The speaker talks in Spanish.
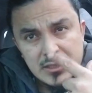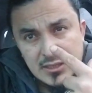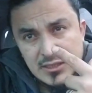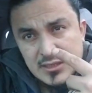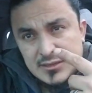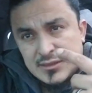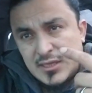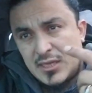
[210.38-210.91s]

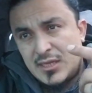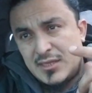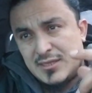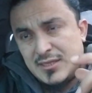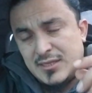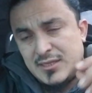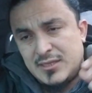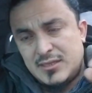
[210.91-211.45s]
Este,
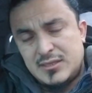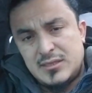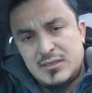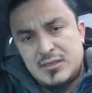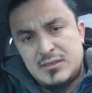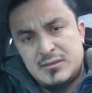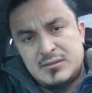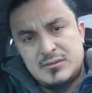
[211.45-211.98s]
eh,
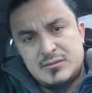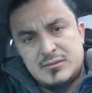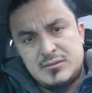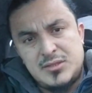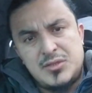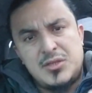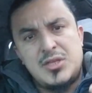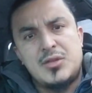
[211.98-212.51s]
eh,
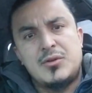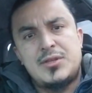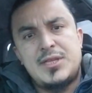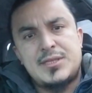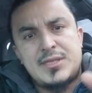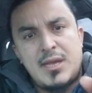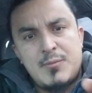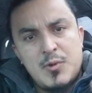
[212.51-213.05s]
y, dónde
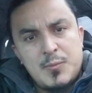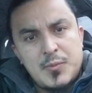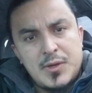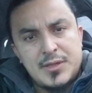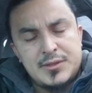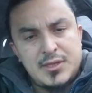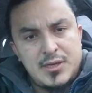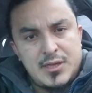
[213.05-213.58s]
estamos? Pues
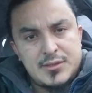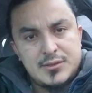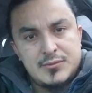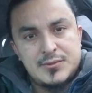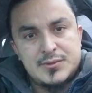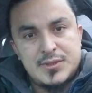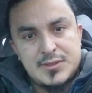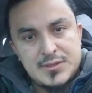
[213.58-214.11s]
ante las
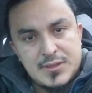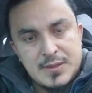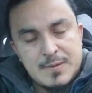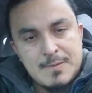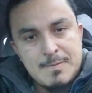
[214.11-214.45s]
injusticias.